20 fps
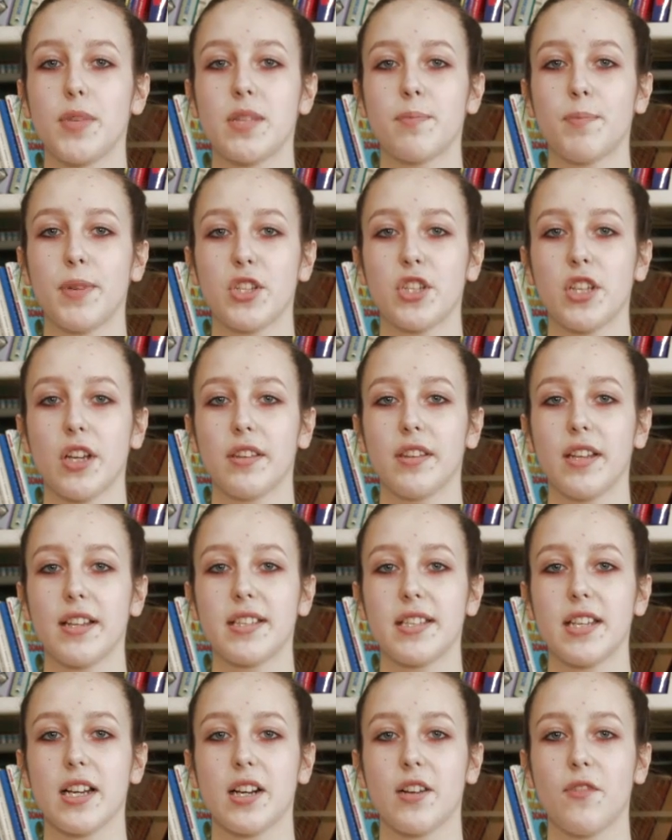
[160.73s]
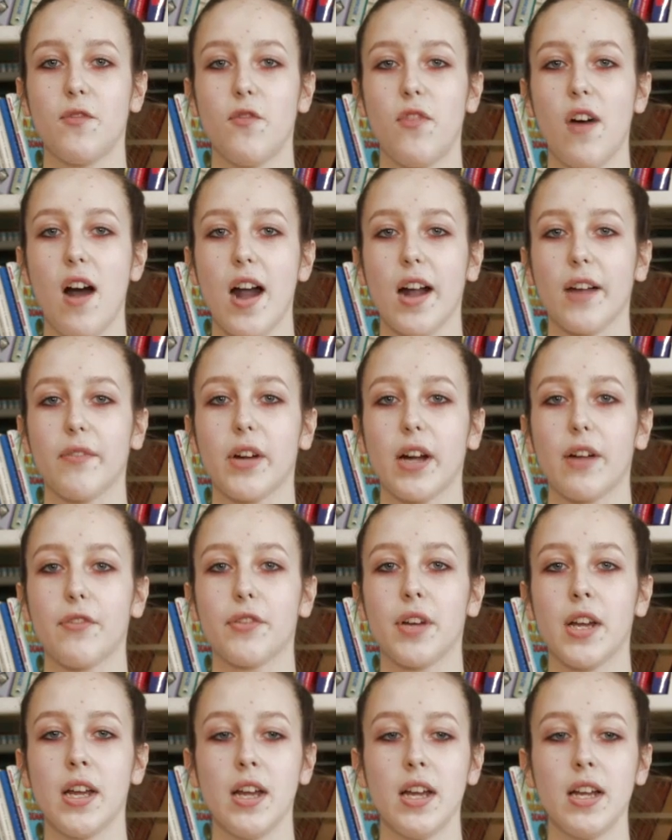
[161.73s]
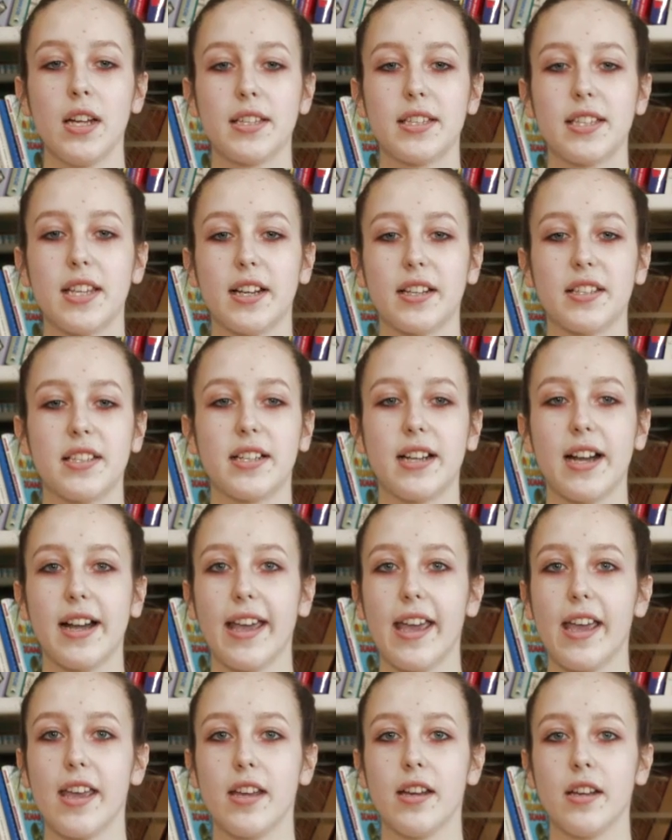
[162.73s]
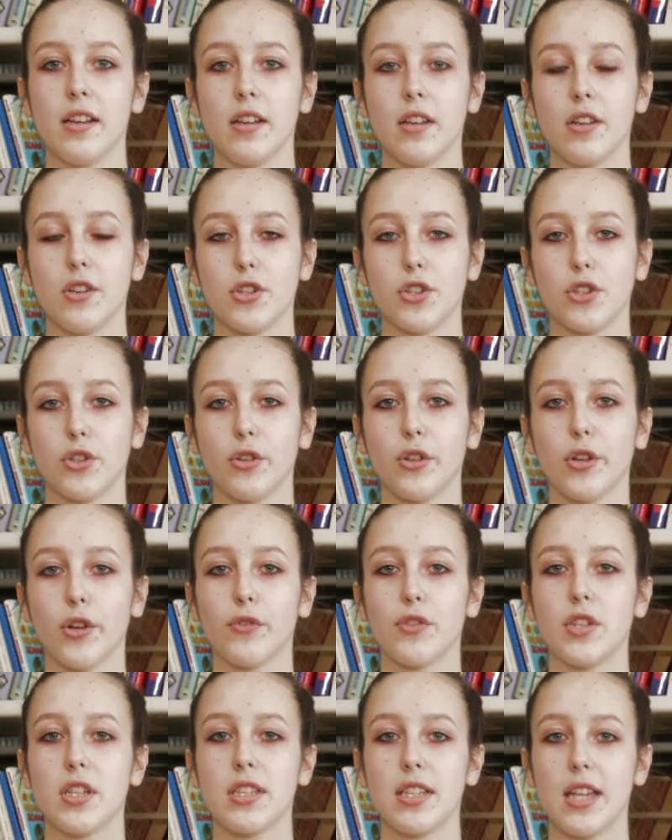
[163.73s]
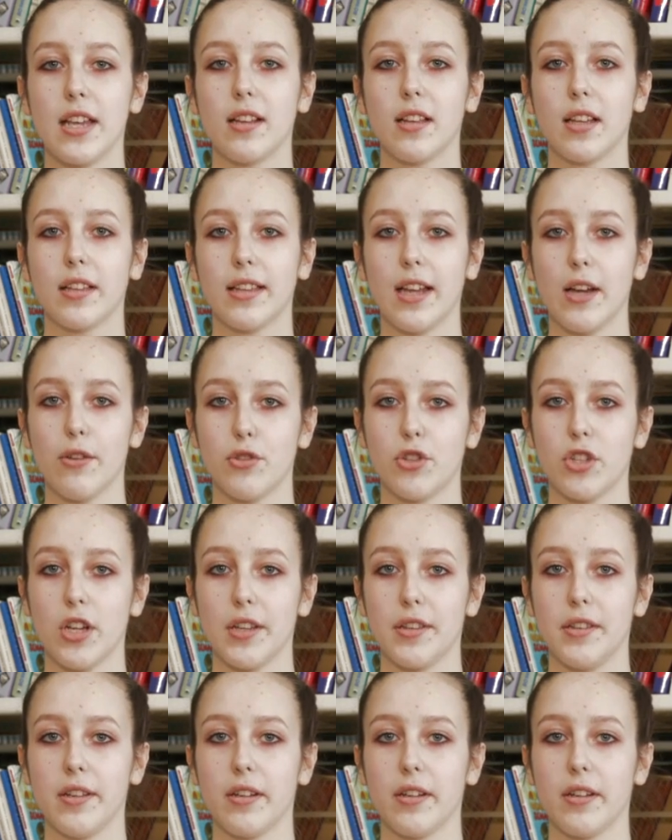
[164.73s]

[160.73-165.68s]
тех дикарей, что кровь детей глотают жадно, кровь наших матерей.